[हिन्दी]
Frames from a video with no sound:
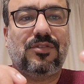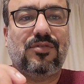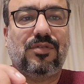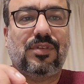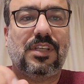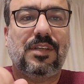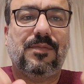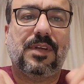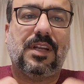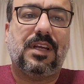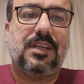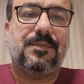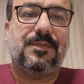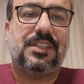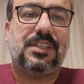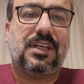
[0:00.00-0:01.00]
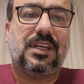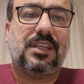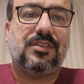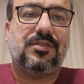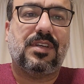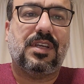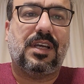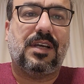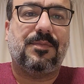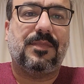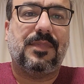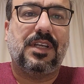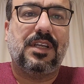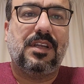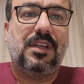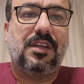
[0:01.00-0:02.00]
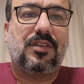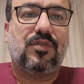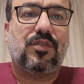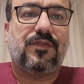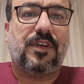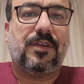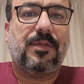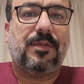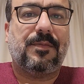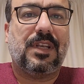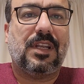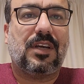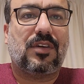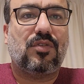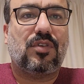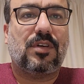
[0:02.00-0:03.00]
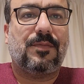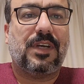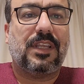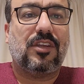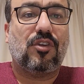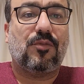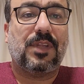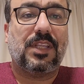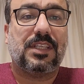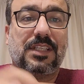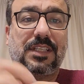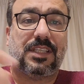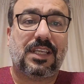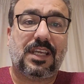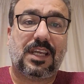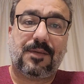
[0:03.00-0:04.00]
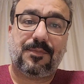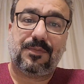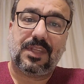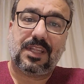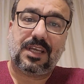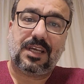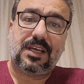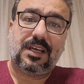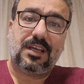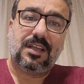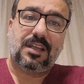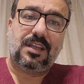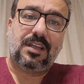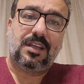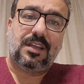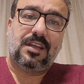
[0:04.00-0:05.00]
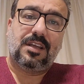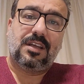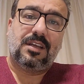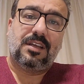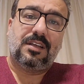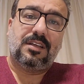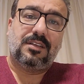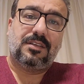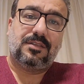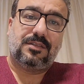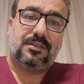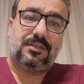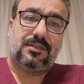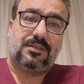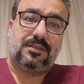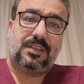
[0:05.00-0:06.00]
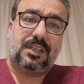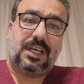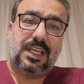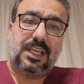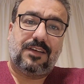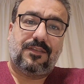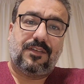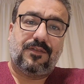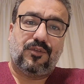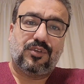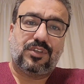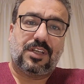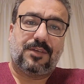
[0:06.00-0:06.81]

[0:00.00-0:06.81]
चुटकी बजा बजा के जो है हम गुड फार्मिंग में लाखों कमाएंगे और पता चलता है अपना लाया हुआ वो